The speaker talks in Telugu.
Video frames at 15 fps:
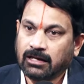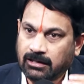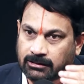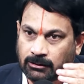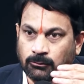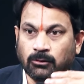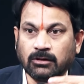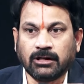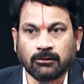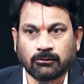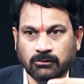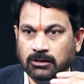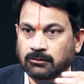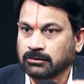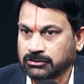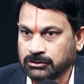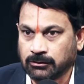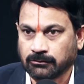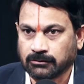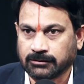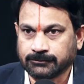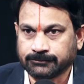అంటే హోల్డింగ్ కూడా ఈయనకి
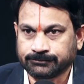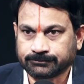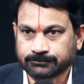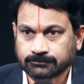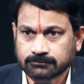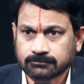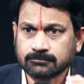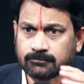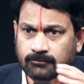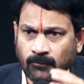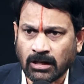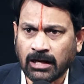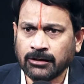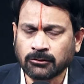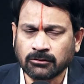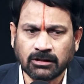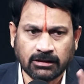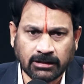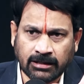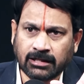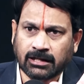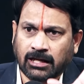షేర్ ఉంది అనుకుంటుంది
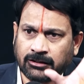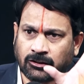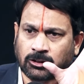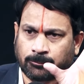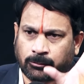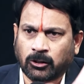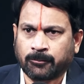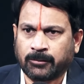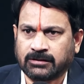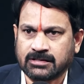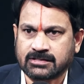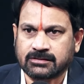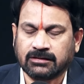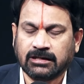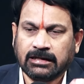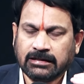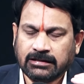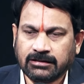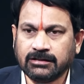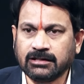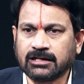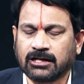ఆయన ఆయన యొక్క ప్రాపర్టీస్
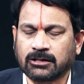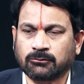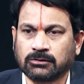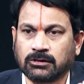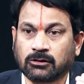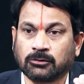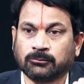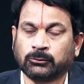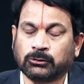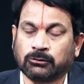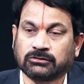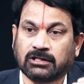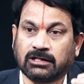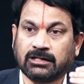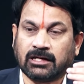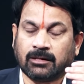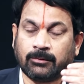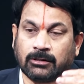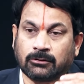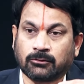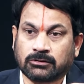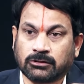ఇది కాకుండా ఒక మూడు వందల
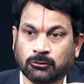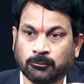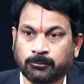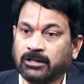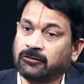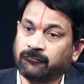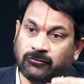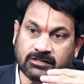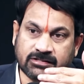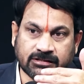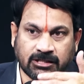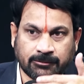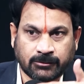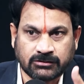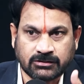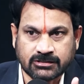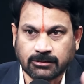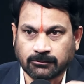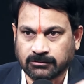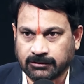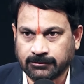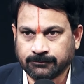యాభై కోట్ల రూపాయలు ఫిక్స్డ్ డిపాజిట్స్లో
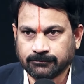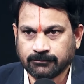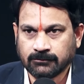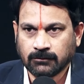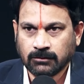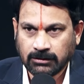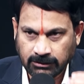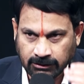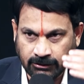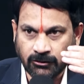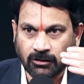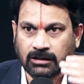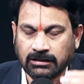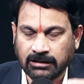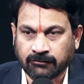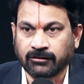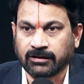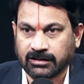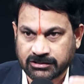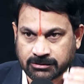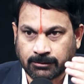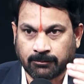ఉంది ఈయన యొక్క
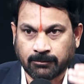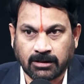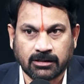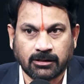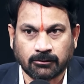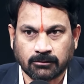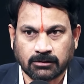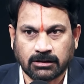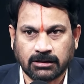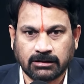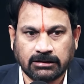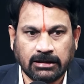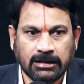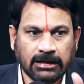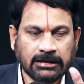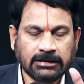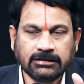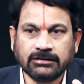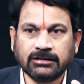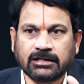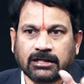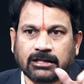లిక్విడికేషన్ మనం మాట్లాడుకున్నట్లయితే
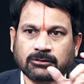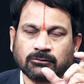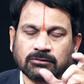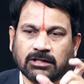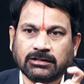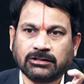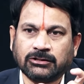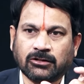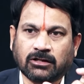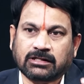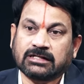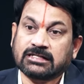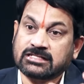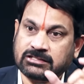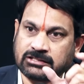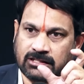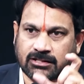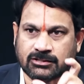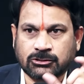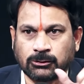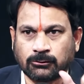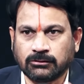ఇది కాకుండా ఈయన యొక్క
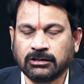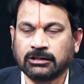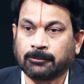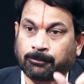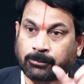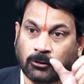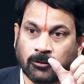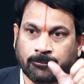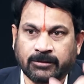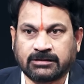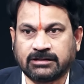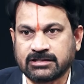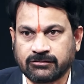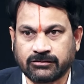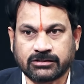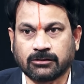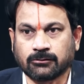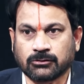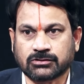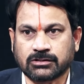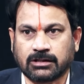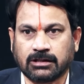స్థిరాస్తులు ఈయన ప్రాపర్టీస్
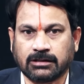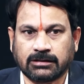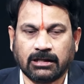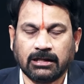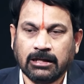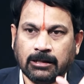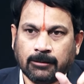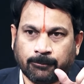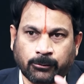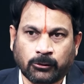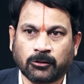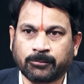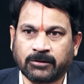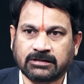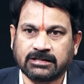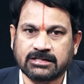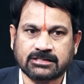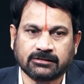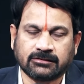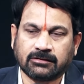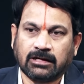విషయానికి వచ్చినట్టయితే ప్రాపర్టీస్